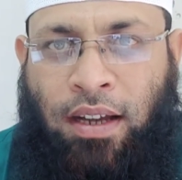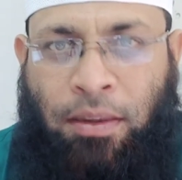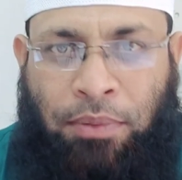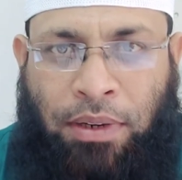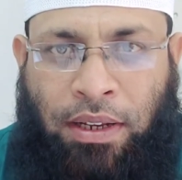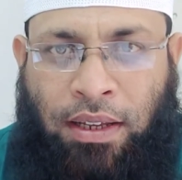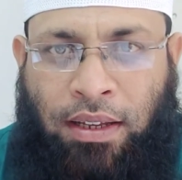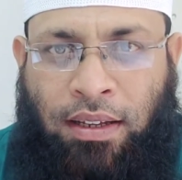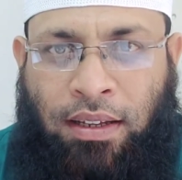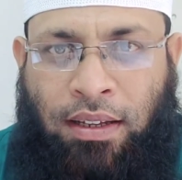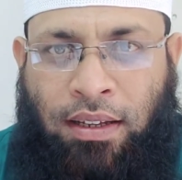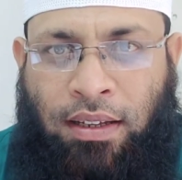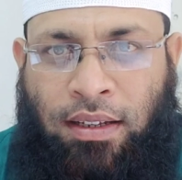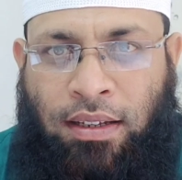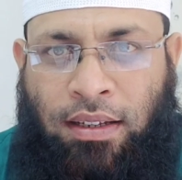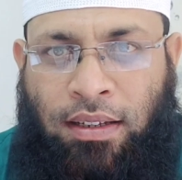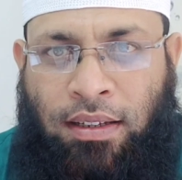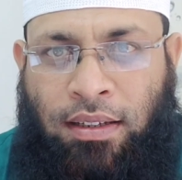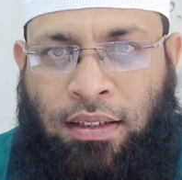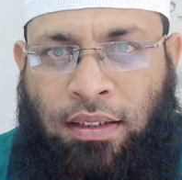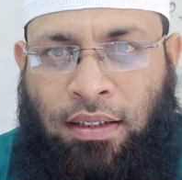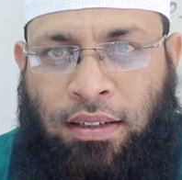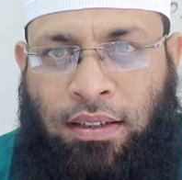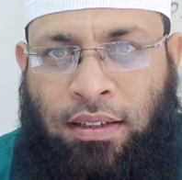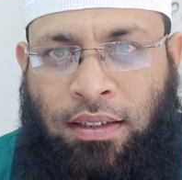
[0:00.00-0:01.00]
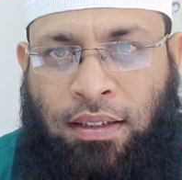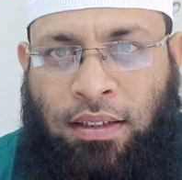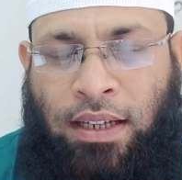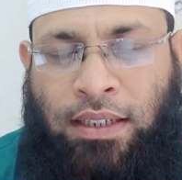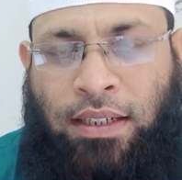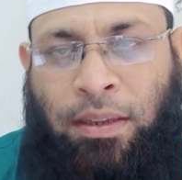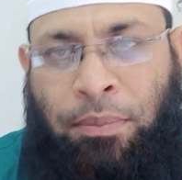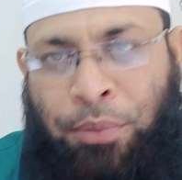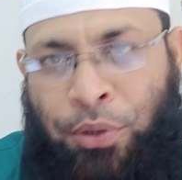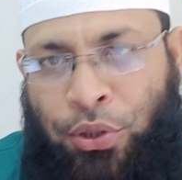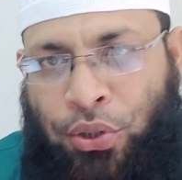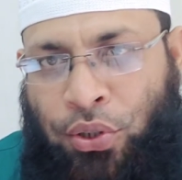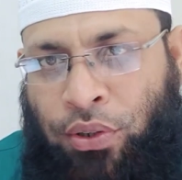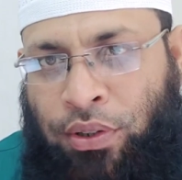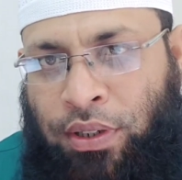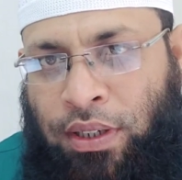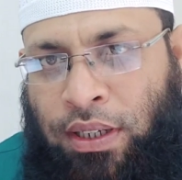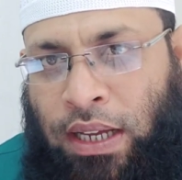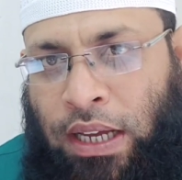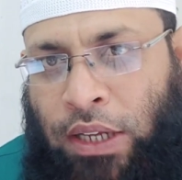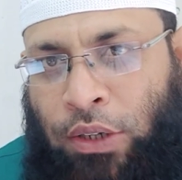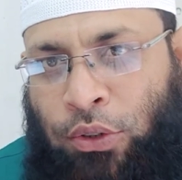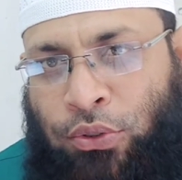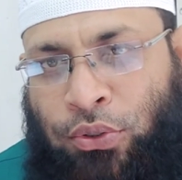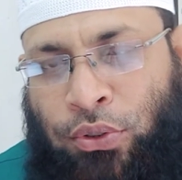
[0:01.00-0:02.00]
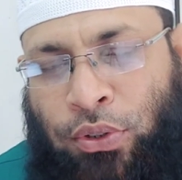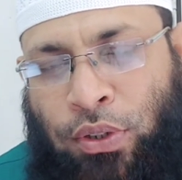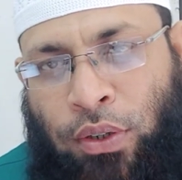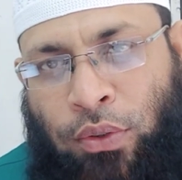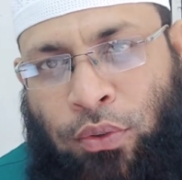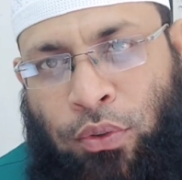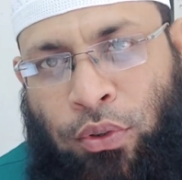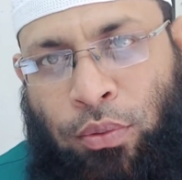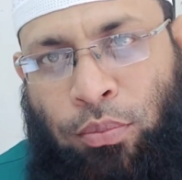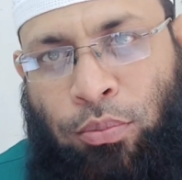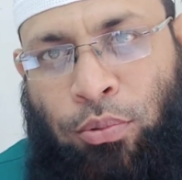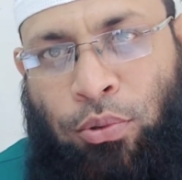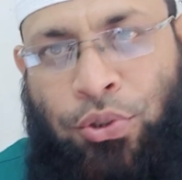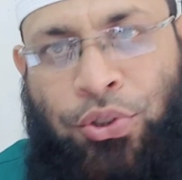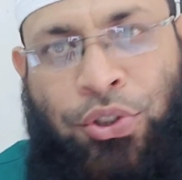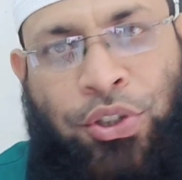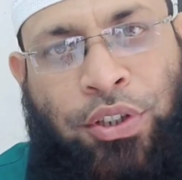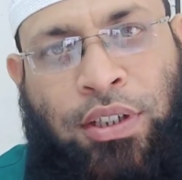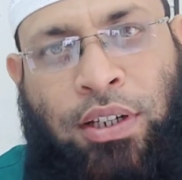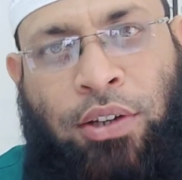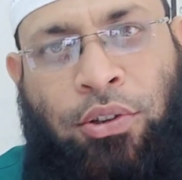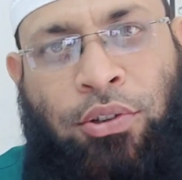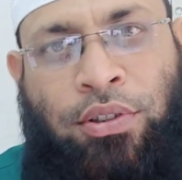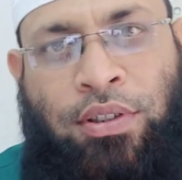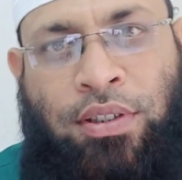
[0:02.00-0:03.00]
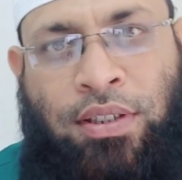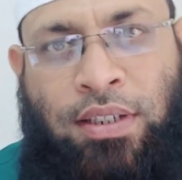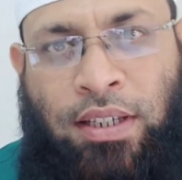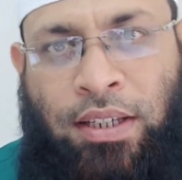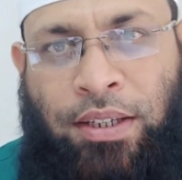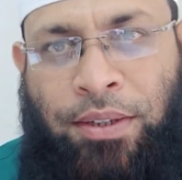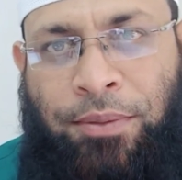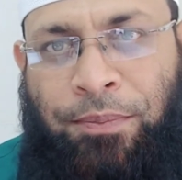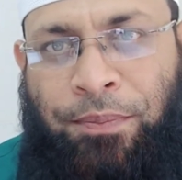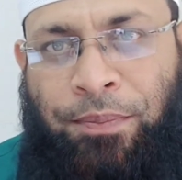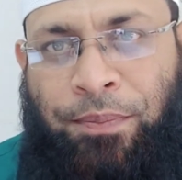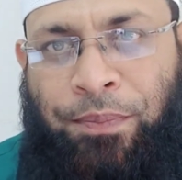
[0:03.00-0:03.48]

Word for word: আমরা একটা বিষয় নিয়ে আলোচনা করব সেটা হচ্ছে